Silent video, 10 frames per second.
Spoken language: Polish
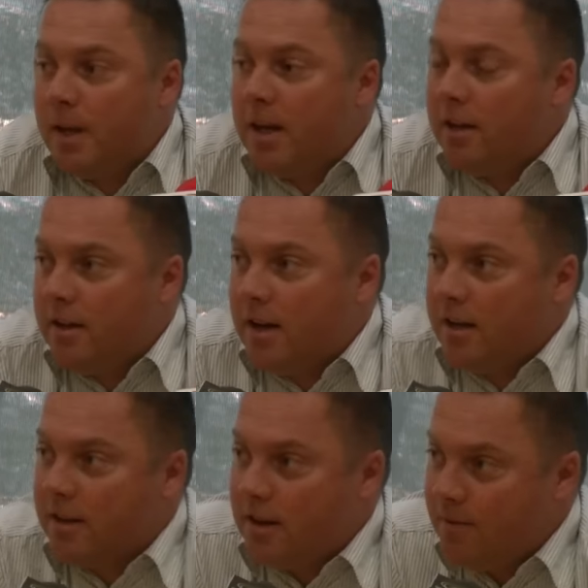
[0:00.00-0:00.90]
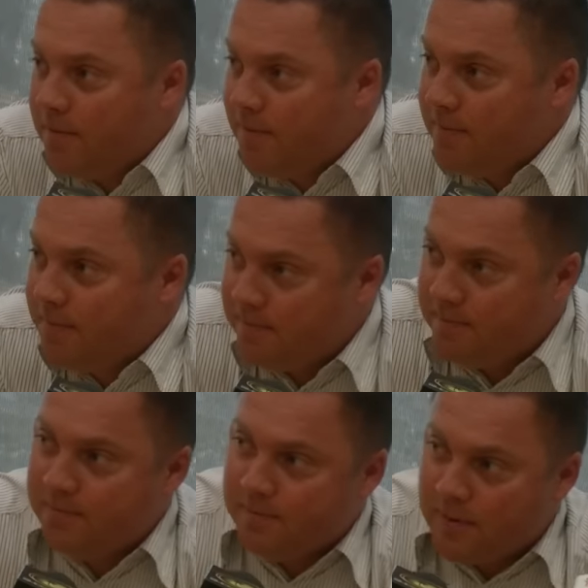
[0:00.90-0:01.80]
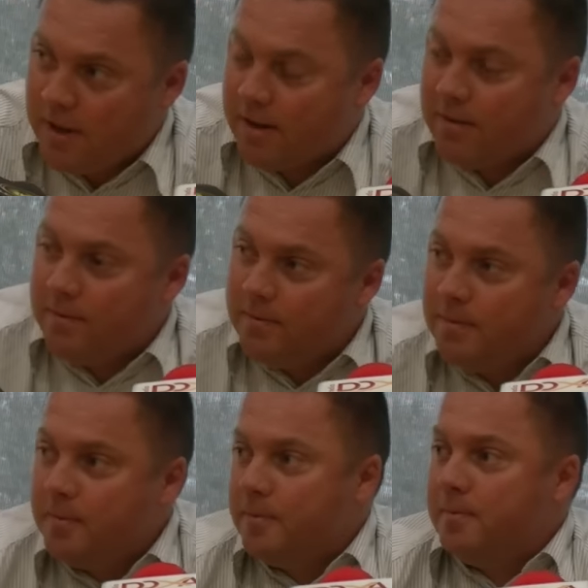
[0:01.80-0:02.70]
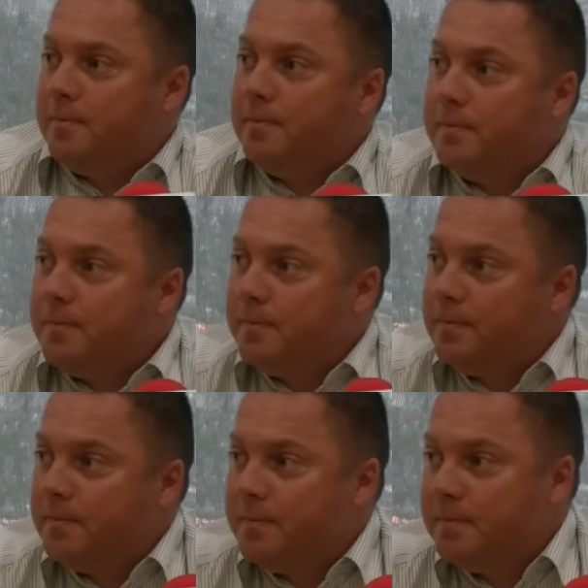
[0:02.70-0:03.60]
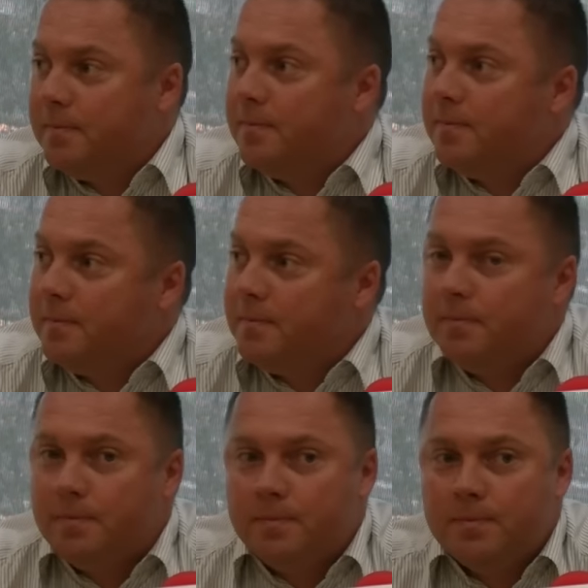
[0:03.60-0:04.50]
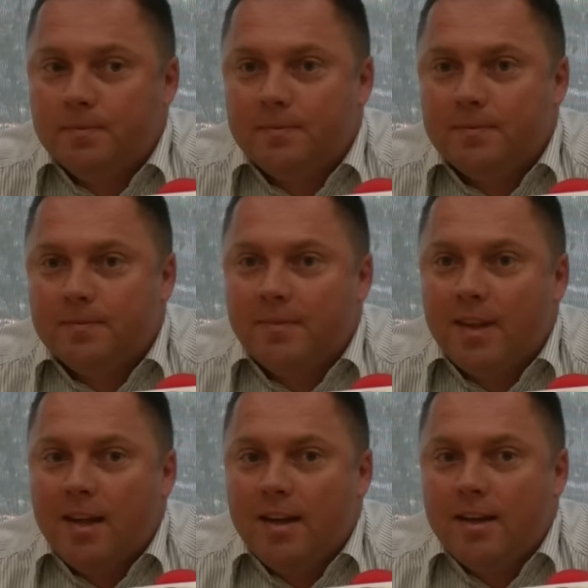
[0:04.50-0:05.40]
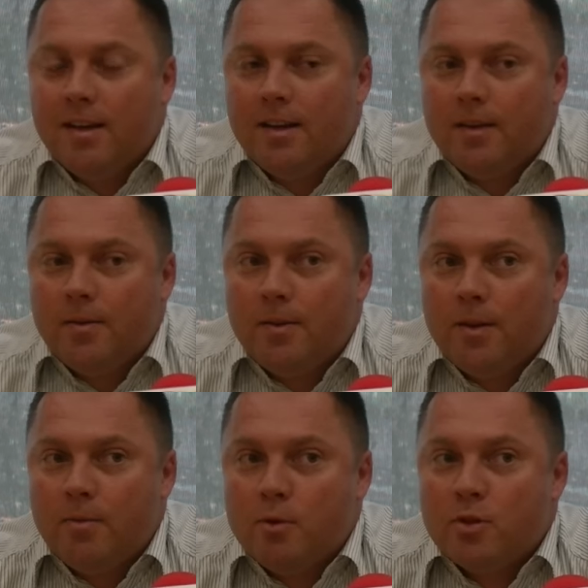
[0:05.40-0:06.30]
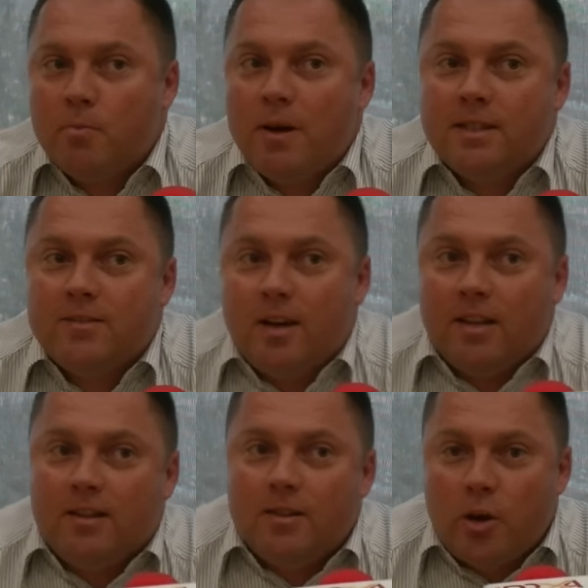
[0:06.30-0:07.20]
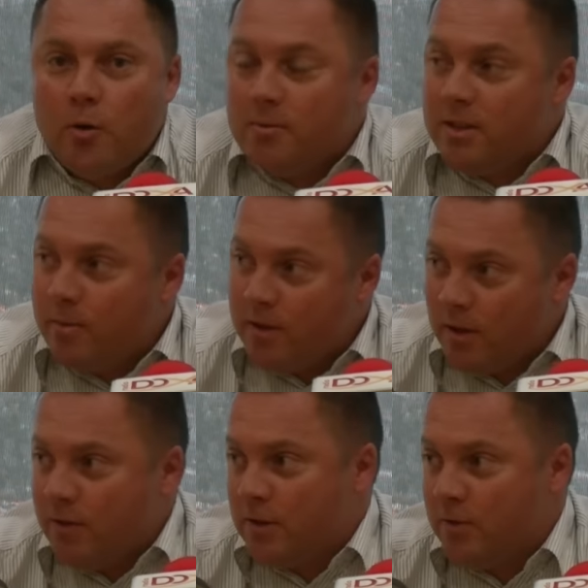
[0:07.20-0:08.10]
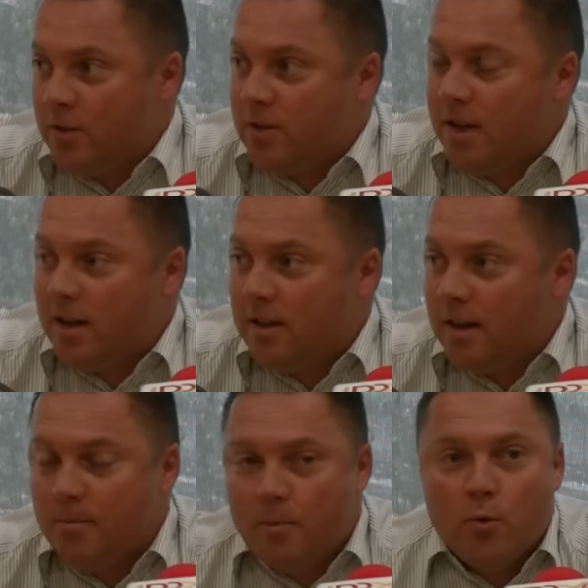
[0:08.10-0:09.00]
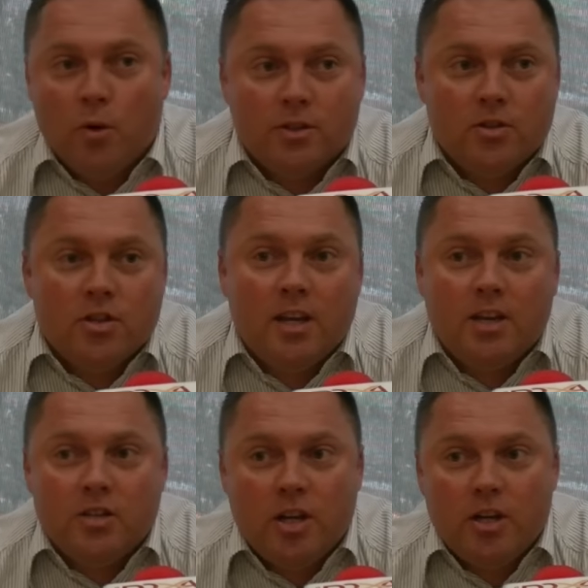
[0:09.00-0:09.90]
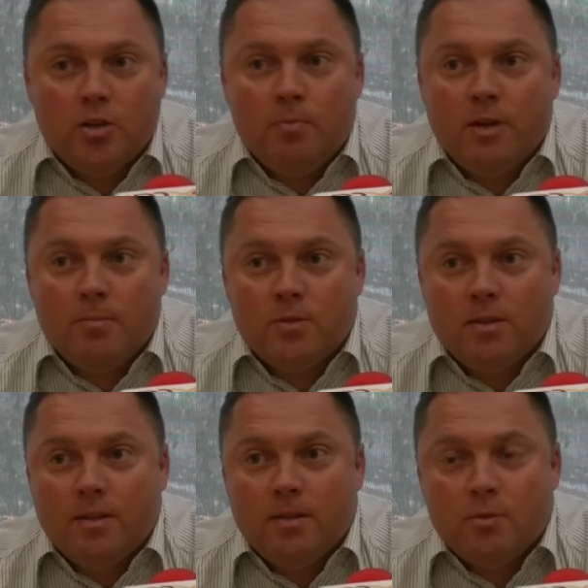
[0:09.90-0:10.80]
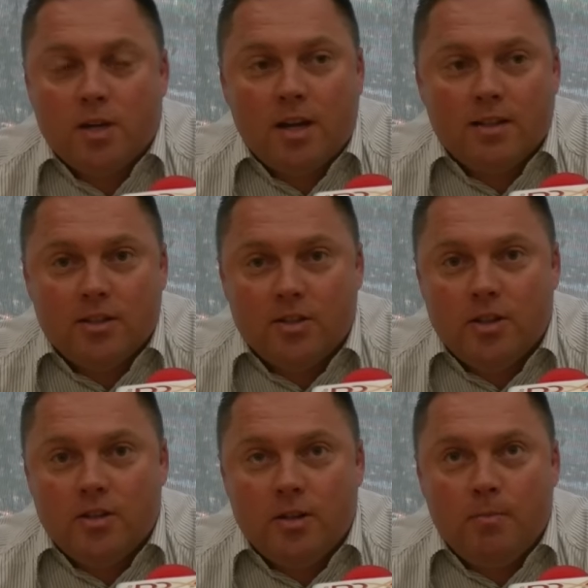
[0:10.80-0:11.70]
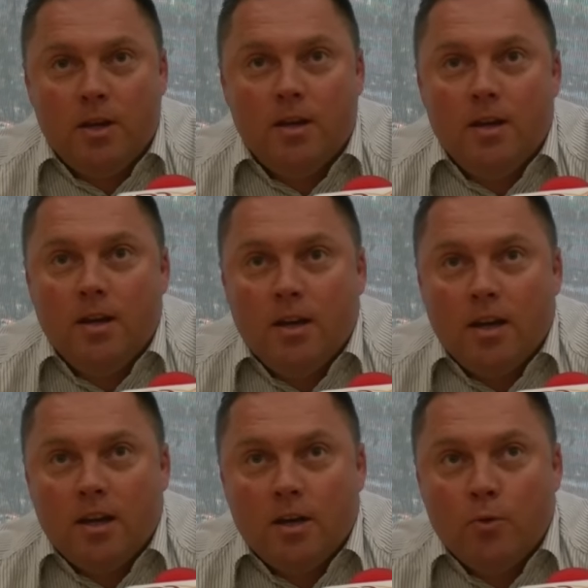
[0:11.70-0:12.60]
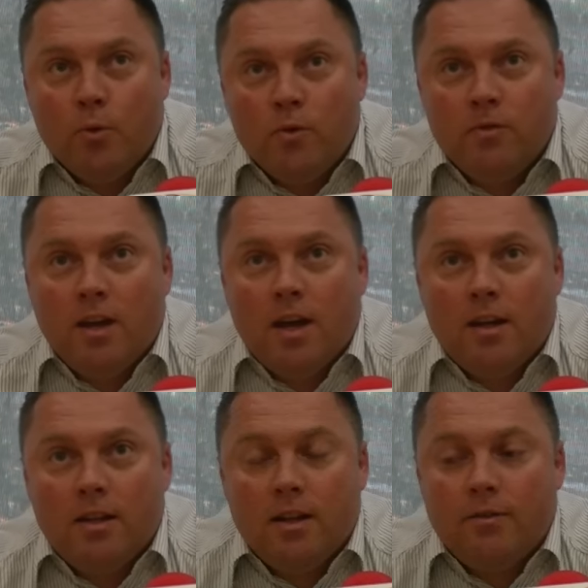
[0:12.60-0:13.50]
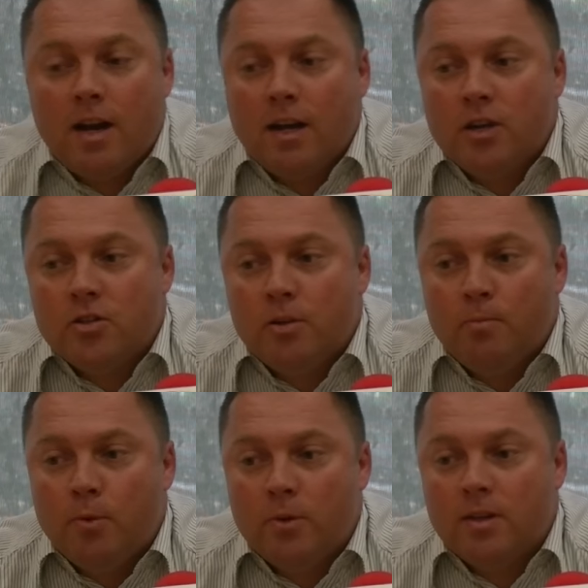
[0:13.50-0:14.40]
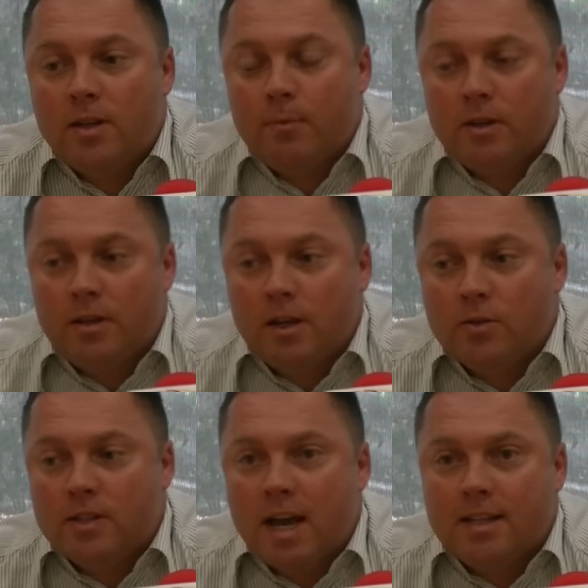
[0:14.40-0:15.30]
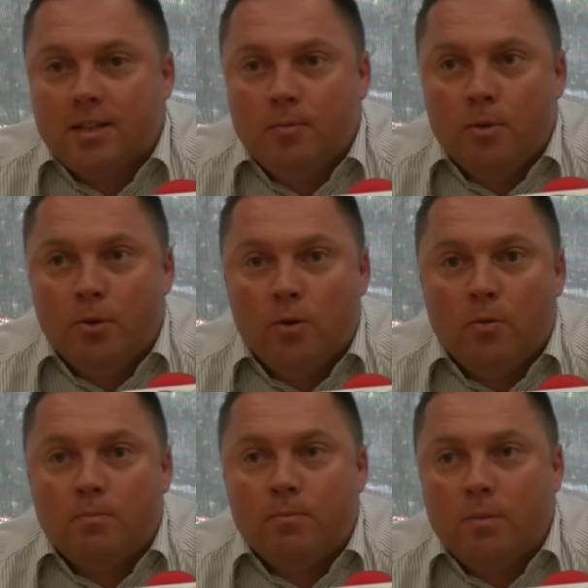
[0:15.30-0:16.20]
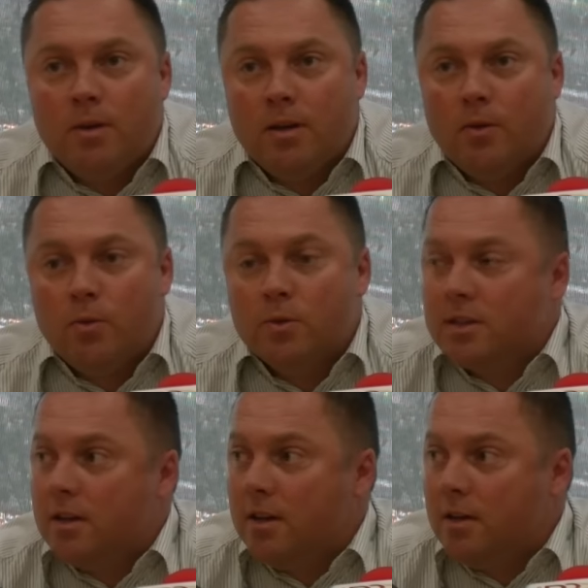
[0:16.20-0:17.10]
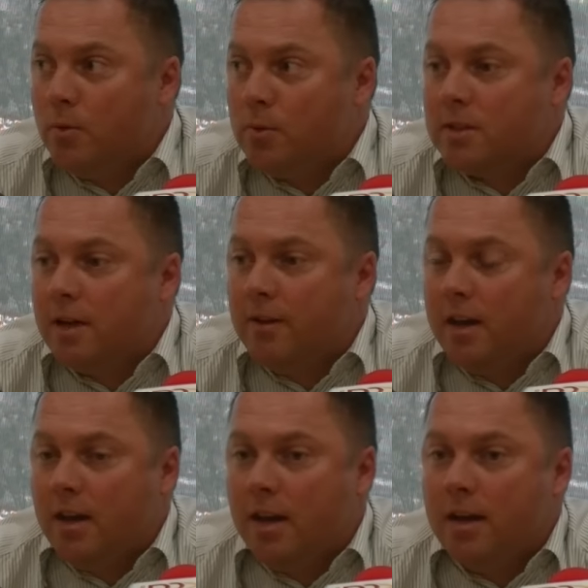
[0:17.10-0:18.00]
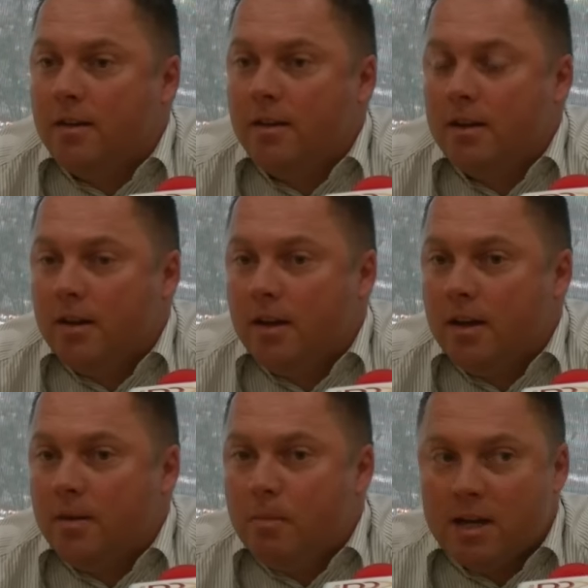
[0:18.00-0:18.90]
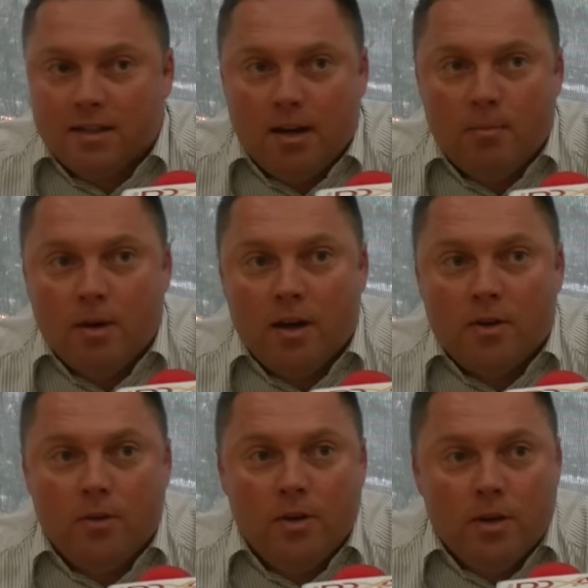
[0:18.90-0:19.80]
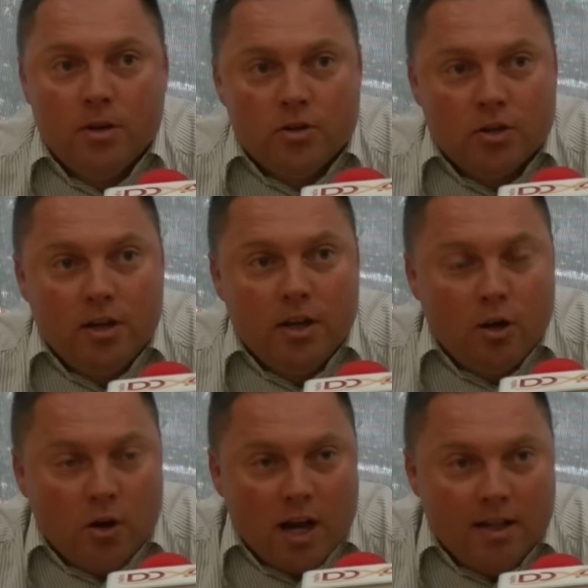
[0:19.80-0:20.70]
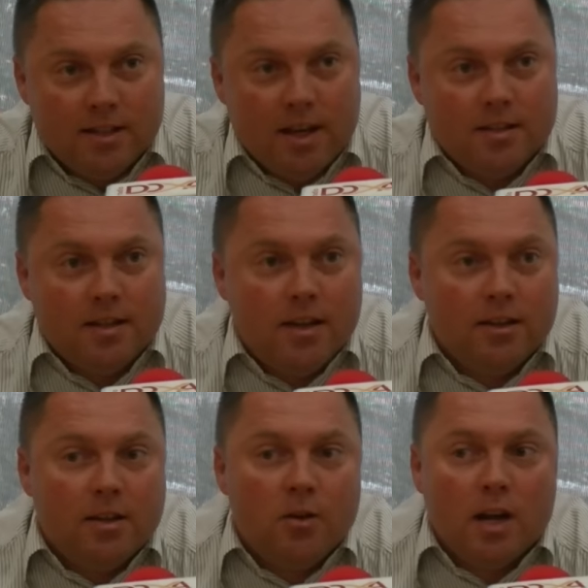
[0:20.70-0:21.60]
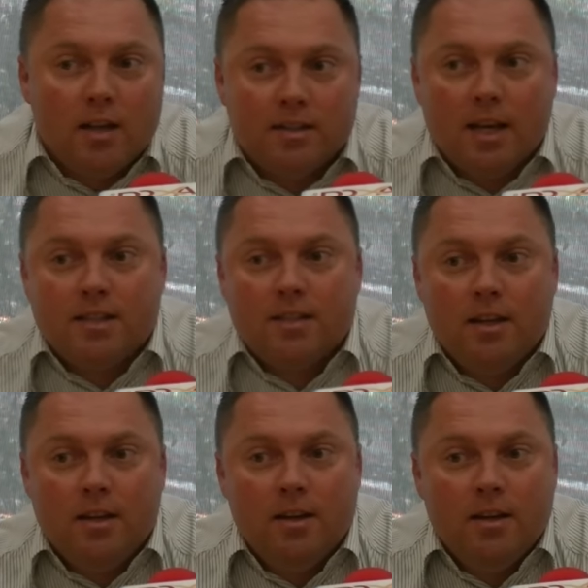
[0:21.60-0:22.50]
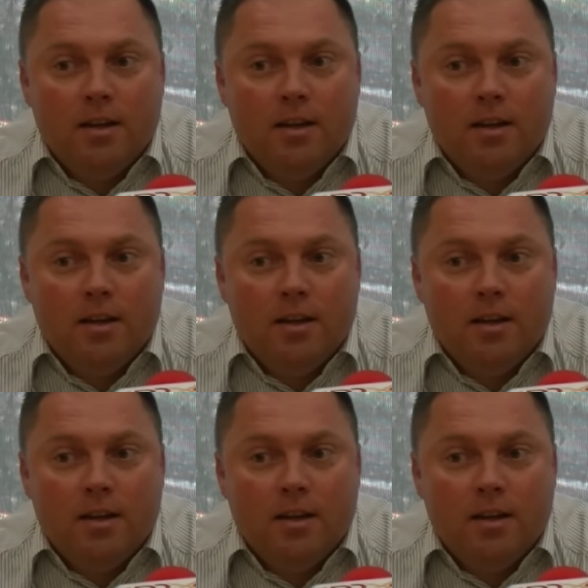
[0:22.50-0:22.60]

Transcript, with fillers: Jeden hektar. Jeden hektar? Tak. A co zdecydowało o tym? Na początku nie chcieliście tego przekazać. E, proszę Państwa, chciałem zdementować właśnie te pogłoski, że nie chcieliśmy przekazać tej ziemi. E, głównie newralgicznym punktem tych negocjacji było ustawienie E, bazy LPR-u, czyli lokalizacja. Tych lokalizacji